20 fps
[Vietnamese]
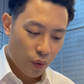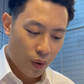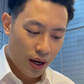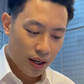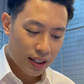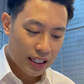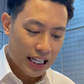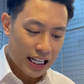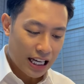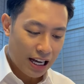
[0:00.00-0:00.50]

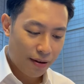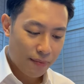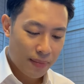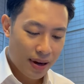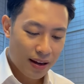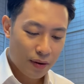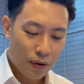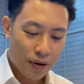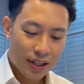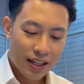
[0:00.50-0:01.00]
Quảng Ninh ngày
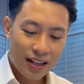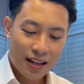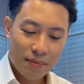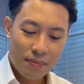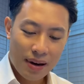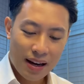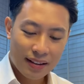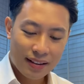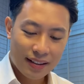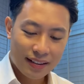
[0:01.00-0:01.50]
mai, Quảng Ninh
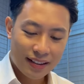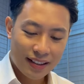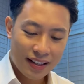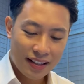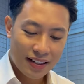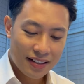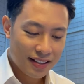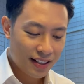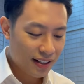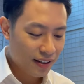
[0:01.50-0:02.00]
ngày mai thời
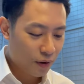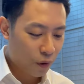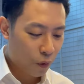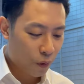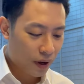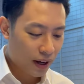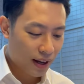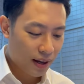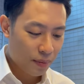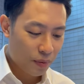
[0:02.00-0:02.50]
tiết lại rất là
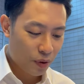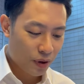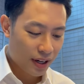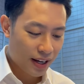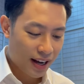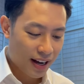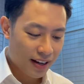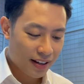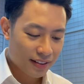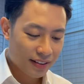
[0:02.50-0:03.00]
ok mọi
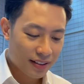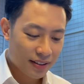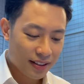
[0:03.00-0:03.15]
người ạ.